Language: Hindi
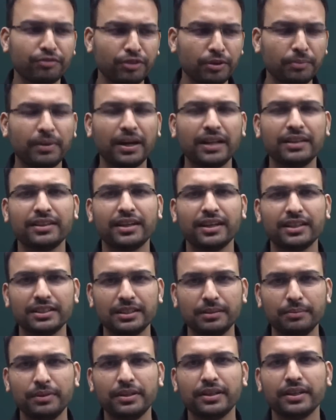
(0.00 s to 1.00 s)
फिर बात
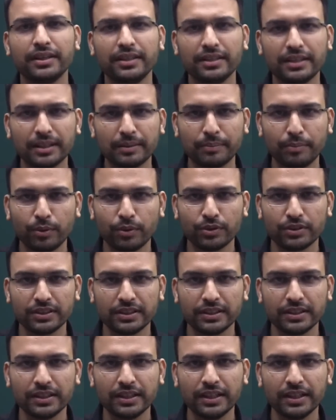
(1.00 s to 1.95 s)
कैसे भी कहीं तक पहुंची